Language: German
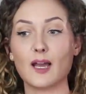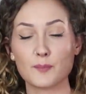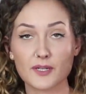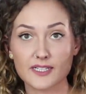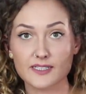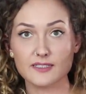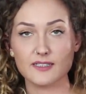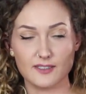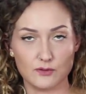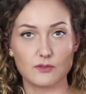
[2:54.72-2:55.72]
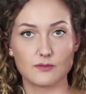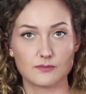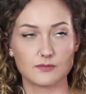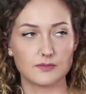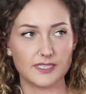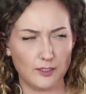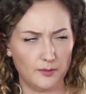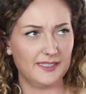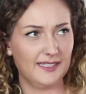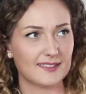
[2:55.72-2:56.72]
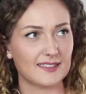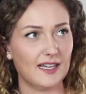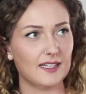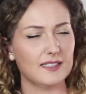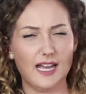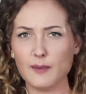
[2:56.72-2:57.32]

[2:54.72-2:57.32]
der April, also ich glaube jetzt gerade,